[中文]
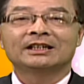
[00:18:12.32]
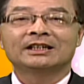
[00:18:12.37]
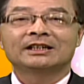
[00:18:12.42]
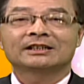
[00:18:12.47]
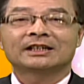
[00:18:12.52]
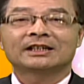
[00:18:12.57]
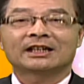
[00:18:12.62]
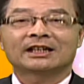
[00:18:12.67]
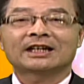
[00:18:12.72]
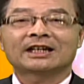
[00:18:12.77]

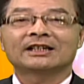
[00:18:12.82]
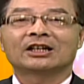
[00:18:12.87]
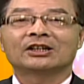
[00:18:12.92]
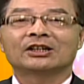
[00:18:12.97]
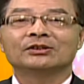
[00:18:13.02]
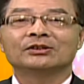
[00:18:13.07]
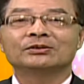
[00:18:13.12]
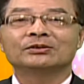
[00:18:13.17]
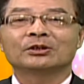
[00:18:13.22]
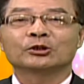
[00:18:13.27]
当然了，
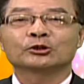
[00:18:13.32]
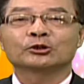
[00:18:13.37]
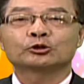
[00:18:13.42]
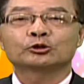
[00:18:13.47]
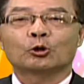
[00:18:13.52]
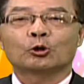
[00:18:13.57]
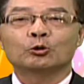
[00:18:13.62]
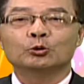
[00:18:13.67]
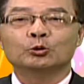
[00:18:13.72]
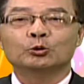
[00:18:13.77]
如果
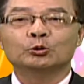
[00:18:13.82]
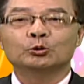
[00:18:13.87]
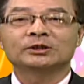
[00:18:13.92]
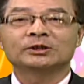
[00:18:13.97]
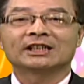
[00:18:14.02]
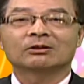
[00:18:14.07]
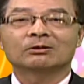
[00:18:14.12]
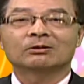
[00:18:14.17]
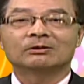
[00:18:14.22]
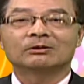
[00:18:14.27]
所服务的
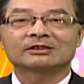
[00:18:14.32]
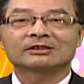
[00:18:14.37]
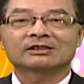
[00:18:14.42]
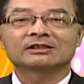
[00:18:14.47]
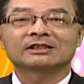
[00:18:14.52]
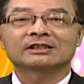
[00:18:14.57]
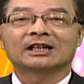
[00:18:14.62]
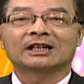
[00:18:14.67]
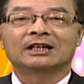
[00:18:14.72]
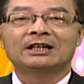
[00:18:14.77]
公
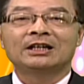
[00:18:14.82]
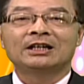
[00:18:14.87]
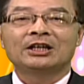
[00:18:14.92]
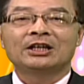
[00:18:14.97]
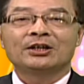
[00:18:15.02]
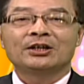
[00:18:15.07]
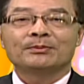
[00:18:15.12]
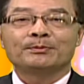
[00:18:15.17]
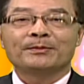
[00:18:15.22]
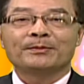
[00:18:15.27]
司啊
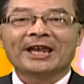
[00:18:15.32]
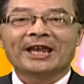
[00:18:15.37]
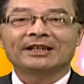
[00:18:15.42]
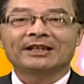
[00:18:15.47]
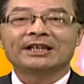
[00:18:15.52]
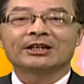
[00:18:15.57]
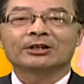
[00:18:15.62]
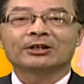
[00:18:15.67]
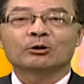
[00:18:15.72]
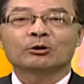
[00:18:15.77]
面
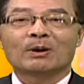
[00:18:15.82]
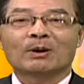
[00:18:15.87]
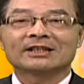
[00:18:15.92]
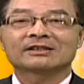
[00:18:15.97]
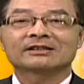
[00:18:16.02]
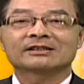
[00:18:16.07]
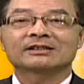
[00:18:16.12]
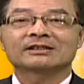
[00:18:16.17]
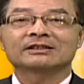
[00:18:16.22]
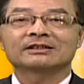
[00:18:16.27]
临官
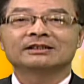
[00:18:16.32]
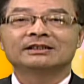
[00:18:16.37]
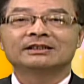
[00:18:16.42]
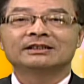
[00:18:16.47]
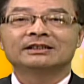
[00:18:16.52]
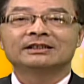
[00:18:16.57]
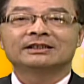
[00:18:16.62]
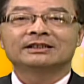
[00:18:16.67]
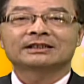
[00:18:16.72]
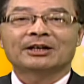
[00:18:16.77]
司，
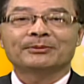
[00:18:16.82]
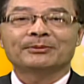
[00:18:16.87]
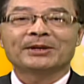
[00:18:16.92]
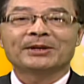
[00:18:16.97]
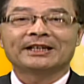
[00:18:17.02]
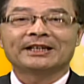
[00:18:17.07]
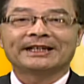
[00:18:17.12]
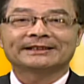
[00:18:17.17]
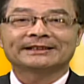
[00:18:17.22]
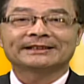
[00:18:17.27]
他们
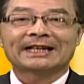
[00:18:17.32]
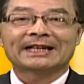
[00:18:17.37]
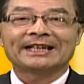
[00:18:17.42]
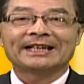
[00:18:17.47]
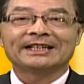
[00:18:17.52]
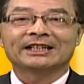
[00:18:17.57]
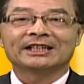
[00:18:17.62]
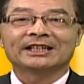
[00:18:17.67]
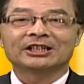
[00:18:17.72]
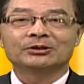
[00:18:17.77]
也代
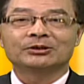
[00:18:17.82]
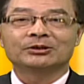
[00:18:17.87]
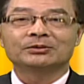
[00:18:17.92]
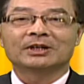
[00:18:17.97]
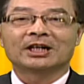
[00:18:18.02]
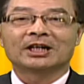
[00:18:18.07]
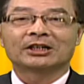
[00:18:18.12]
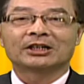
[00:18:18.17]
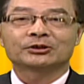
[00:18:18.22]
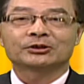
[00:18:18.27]
理客户
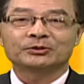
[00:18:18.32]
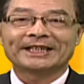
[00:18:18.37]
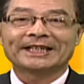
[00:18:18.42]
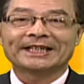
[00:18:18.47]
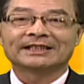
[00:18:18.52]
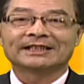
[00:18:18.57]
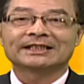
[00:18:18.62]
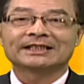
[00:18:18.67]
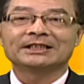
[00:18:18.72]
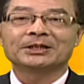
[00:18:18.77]
啊出
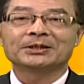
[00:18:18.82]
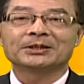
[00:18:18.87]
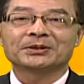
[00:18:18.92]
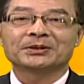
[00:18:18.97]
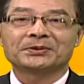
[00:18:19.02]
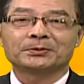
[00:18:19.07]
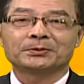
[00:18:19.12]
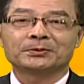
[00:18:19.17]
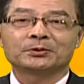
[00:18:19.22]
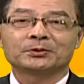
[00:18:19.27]
庭去应
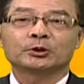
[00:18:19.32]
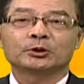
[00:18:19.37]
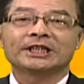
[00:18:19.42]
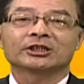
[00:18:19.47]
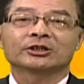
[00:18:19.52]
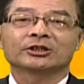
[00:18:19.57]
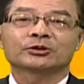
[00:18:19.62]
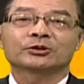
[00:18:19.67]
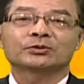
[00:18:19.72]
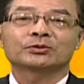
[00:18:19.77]
诉。
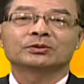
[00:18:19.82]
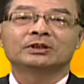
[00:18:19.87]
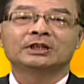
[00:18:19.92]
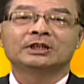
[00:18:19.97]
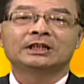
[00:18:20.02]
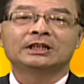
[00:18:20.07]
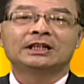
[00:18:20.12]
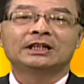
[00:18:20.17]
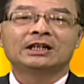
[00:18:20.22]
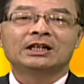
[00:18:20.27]
应诉。
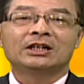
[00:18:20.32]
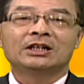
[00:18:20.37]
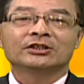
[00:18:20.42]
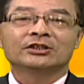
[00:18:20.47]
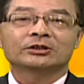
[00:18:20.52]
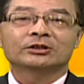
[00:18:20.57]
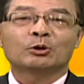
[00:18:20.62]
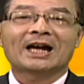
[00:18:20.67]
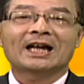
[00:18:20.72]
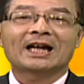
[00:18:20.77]
此
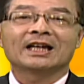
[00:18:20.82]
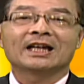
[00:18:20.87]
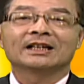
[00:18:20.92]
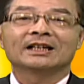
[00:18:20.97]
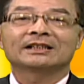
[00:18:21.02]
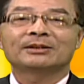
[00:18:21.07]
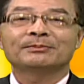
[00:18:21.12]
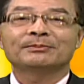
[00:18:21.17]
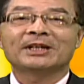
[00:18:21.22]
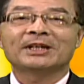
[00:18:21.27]
外，
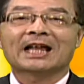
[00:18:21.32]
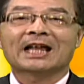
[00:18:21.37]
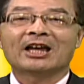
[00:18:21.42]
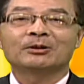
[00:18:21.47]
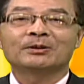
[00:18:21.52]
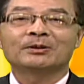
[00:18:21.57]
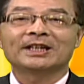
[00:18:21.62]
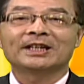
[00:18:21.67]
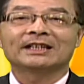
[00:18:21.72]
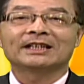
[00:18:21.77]
他们还
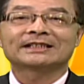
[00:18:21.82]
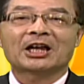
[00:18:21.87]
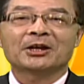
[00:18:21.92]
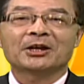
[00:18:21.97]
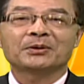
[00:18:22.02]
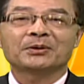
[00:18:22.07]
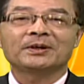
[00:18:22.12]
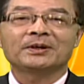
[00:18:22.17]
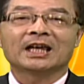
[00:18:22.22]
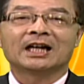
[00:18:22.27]
会参
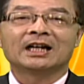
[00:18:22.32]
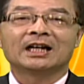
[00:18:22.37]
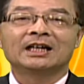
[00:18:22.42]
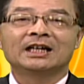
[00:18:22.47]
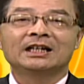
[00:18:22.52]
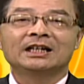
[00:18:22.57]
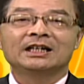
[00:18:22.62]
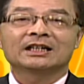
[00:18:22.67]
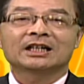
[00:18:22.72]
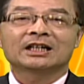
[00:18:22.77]
与啊
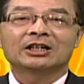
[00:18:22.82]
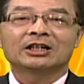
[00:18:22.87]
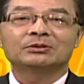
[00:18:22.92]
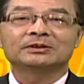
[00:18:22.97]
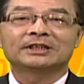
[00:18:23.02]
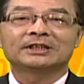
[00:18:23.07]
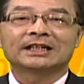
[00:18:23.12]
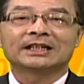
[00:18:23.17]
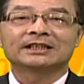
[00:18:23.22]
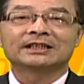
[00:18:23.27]
客户
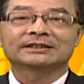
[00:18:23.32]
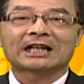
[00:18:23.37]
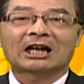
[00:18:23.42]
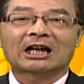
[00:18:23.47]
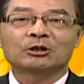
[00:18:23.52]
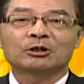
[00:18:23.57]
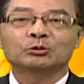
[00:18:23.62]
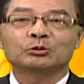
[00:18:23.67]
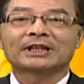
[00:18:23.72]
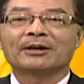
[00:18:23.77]
的
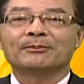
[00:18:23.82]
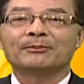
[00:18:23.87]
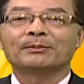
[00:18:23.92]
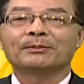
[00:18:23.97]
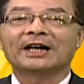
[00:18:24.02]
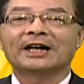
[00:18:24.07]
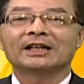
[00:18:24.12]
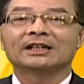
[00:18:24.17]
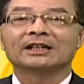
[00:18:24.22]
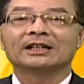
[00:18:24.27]
商务谈
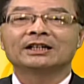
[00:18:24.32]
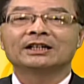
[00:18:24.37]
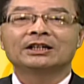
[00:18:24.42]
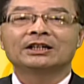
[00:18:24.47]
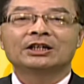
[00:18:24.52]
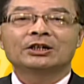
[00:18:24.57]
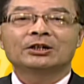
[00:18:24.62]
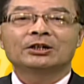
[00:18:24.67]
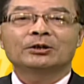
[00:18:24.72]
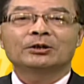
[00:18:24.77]
判，
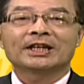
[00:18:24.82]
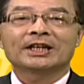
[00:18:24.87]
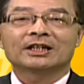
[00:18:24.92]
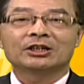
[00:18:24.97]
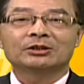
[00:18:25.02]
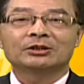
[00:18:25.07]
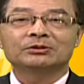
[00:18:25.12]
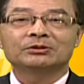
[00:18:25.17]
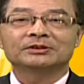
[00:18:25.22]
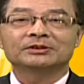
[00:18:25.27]
为
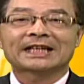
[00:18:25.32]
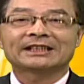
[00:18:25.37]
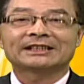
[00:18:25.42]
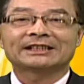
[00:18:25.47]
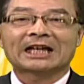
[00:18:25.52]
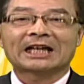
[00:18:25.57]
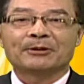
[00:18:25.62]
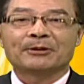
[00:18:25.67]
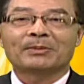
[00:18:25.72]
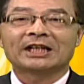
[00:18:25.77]
客户在
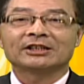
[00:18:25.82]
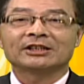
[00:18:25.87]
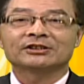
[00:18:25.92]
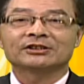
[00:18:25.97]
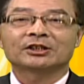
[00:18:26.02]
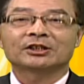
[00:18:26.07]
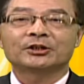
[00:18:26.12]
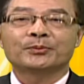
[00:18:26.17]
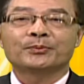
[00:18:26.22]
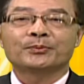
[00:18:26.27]
谈判
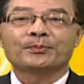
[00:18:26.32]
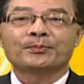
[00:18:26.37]
中